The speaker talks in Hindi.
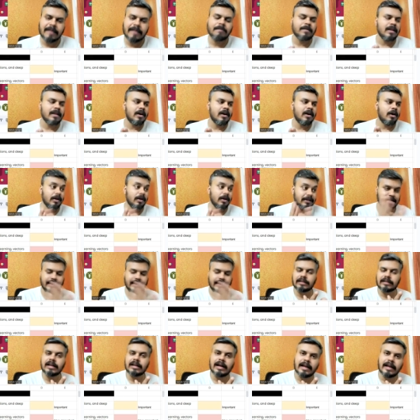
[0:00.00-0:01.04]
है और
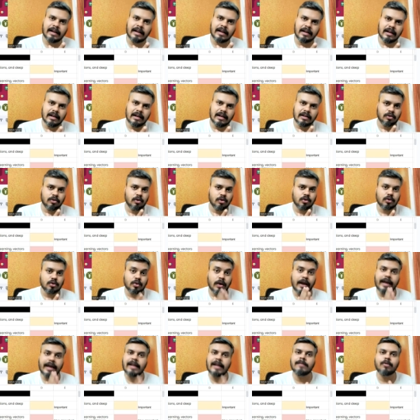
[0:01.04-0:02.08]
देखता है तो उसको
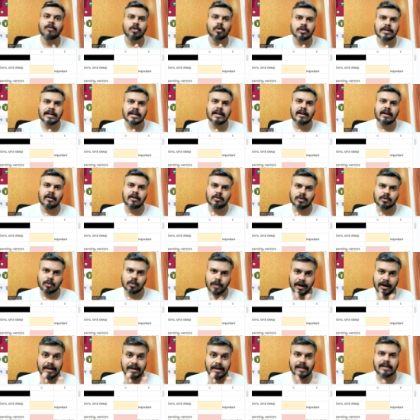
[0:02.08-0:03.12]
हेल्प हो जाए उसको
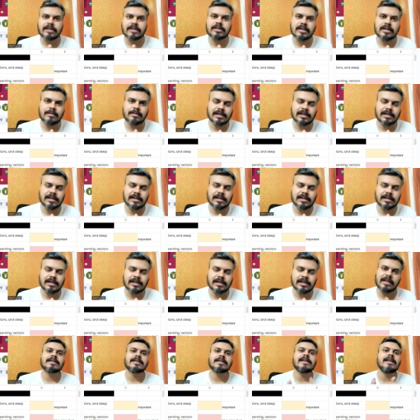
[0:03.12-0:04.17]
एक डायरेक्शन मिल जाए कि
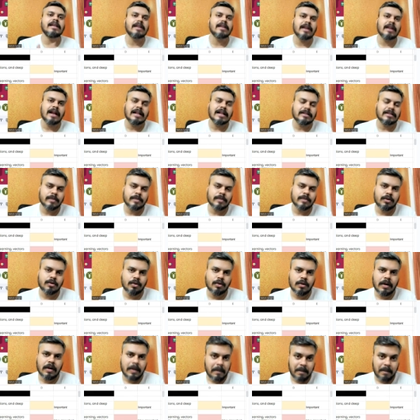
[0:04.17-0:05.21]
कैसे लीनियर एल्जब्रा को
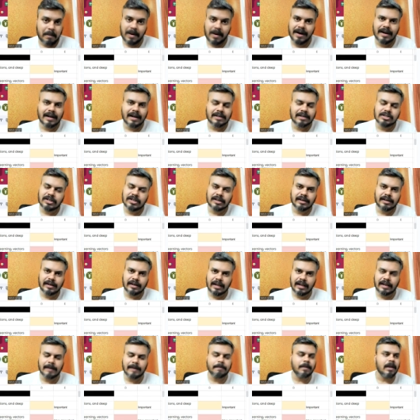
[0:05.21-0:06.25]
पढ़ना चाहिए
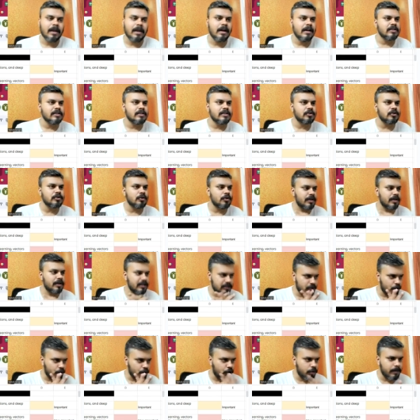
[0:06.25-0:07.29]
ठीक है सो so,
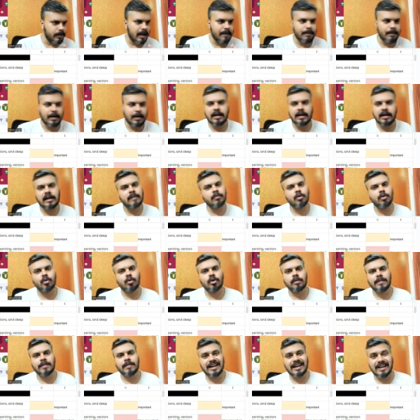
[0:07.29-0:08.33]
इस रोड मैप में अगर आपको
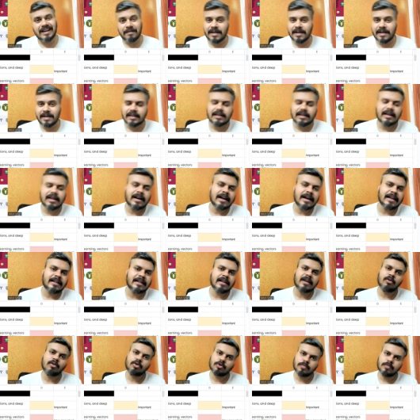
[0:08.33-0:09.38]
कोई भी कमियां दिखाई दे
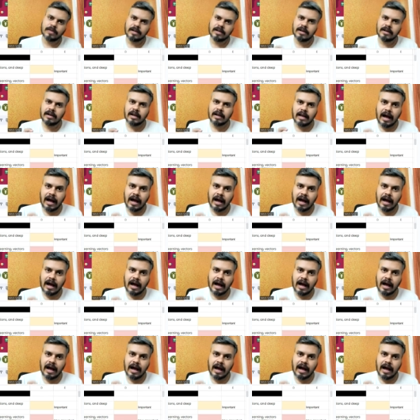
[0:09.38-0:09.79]
कुछ भी